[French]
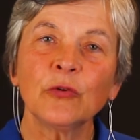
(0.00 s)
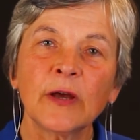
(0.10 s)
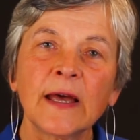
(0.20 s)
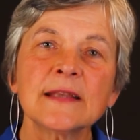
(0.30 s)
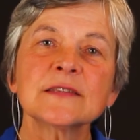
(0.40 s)
de
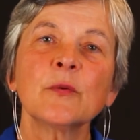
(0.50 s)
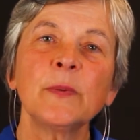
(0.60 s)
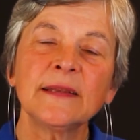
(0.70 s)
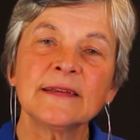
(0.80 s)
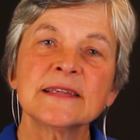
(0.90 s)

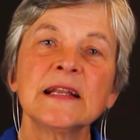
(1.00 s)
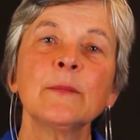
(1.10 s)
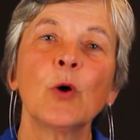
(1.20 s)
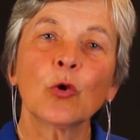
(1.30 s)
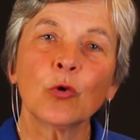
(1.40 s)
rassembler des éléments